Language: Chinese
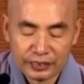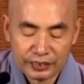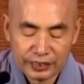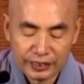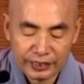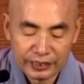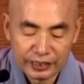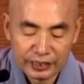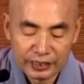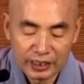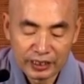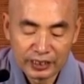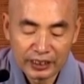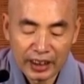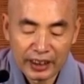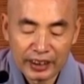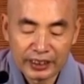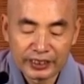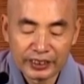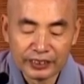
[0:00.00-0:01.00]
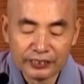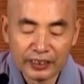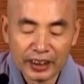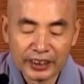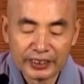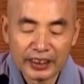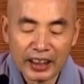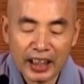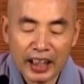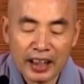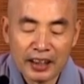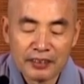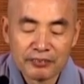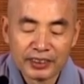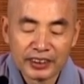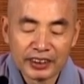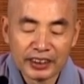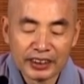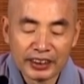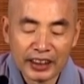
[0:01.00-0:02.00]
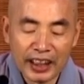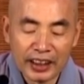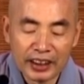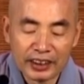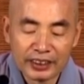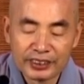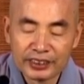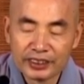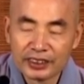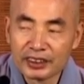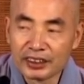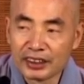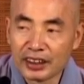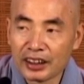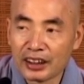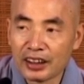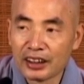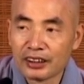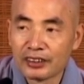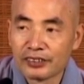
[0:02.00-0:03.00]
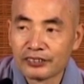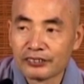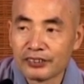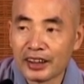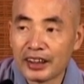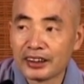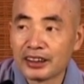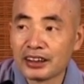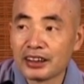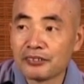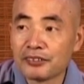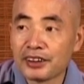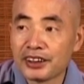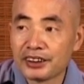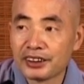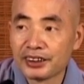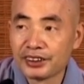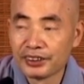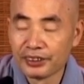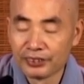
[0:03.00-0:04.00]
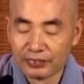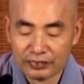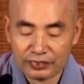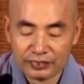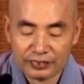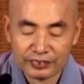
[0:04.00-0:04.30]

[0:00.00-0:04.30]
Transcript: 就是正常的情况下，不可以拿到自己的房间里面去用，